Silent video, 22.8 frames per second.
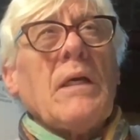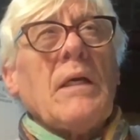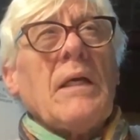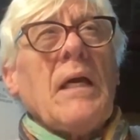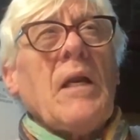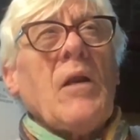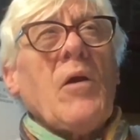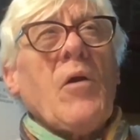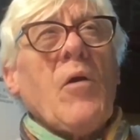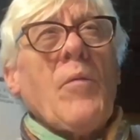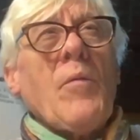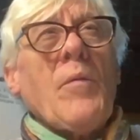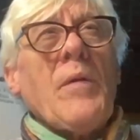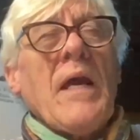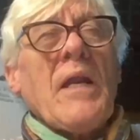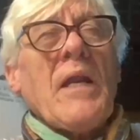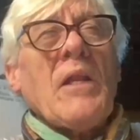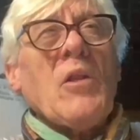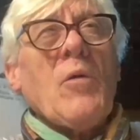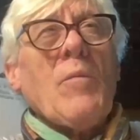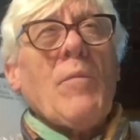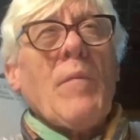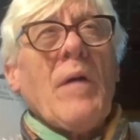El
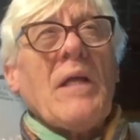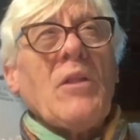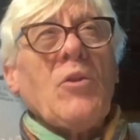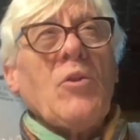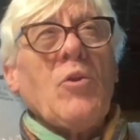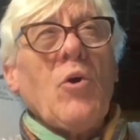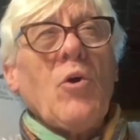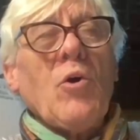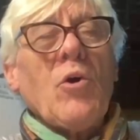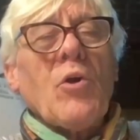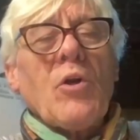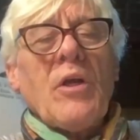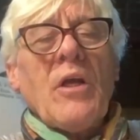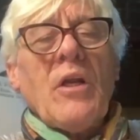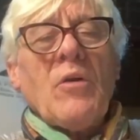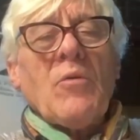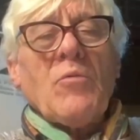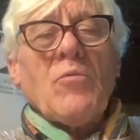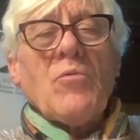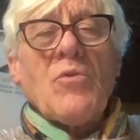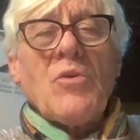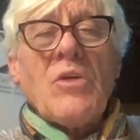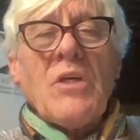gobierno mandó
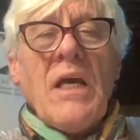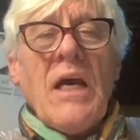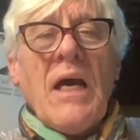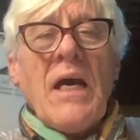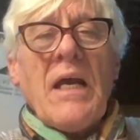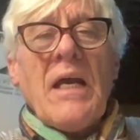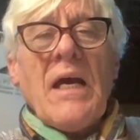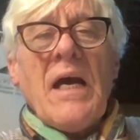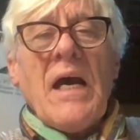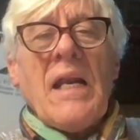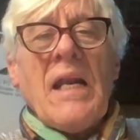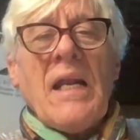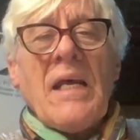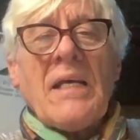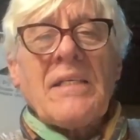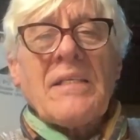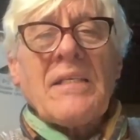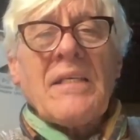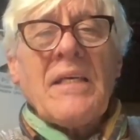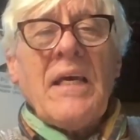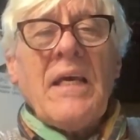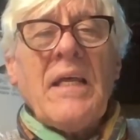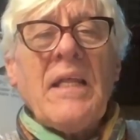renunciar a la
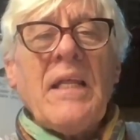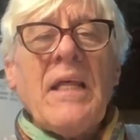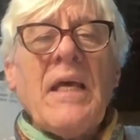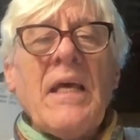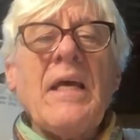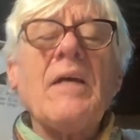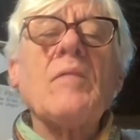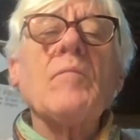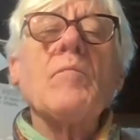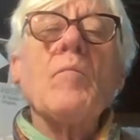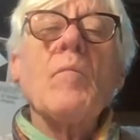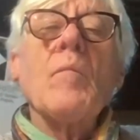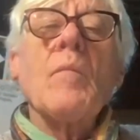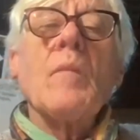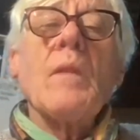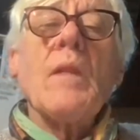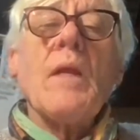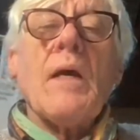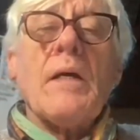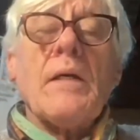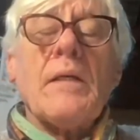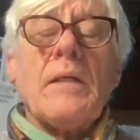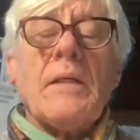sede
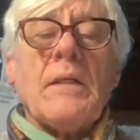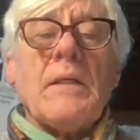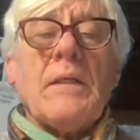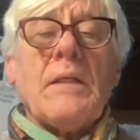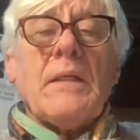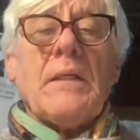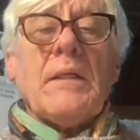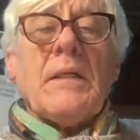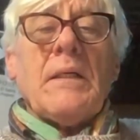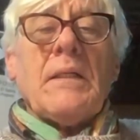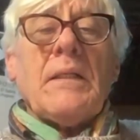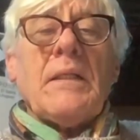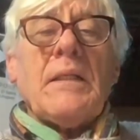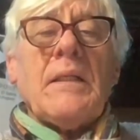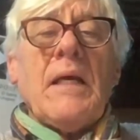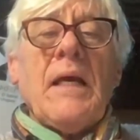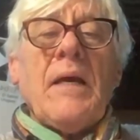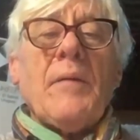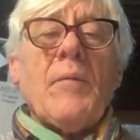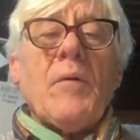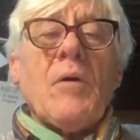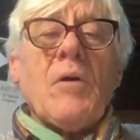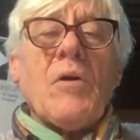
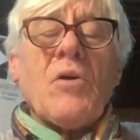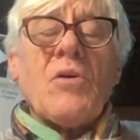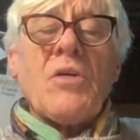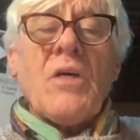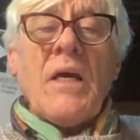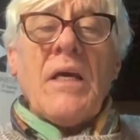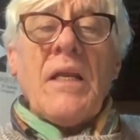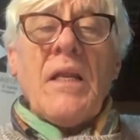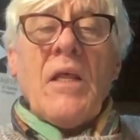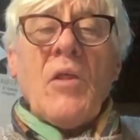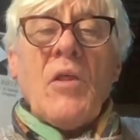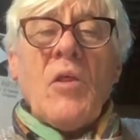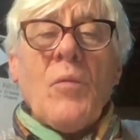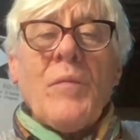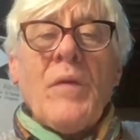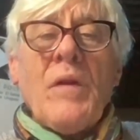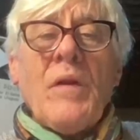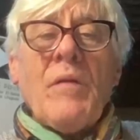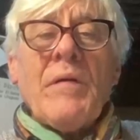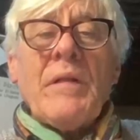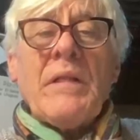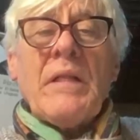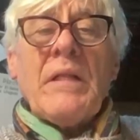de Buenos Aires
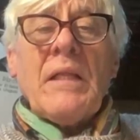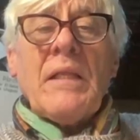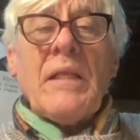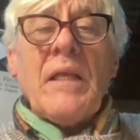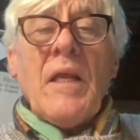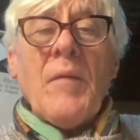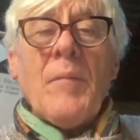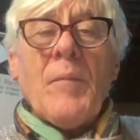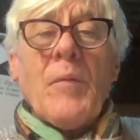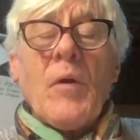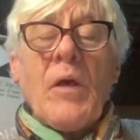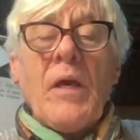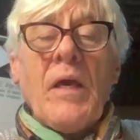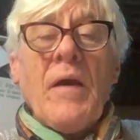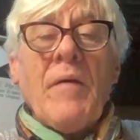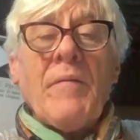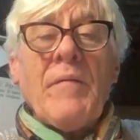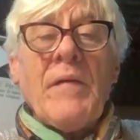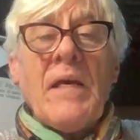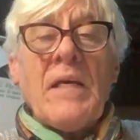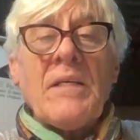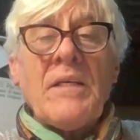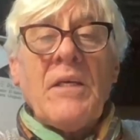2023 porque
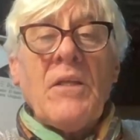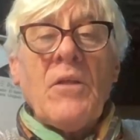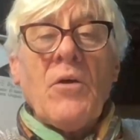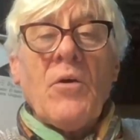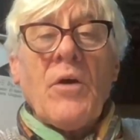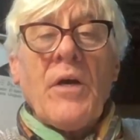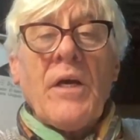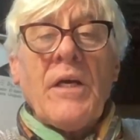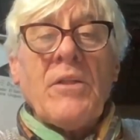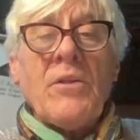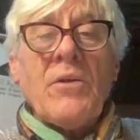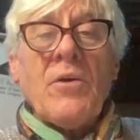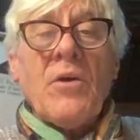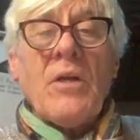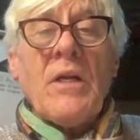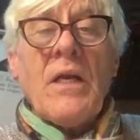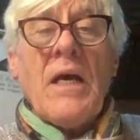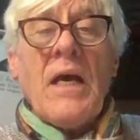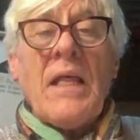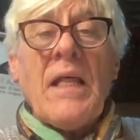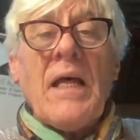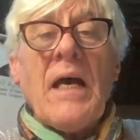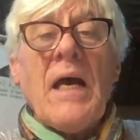había sido
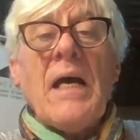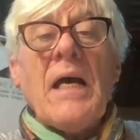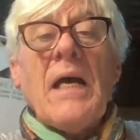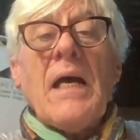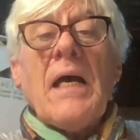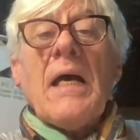gestionada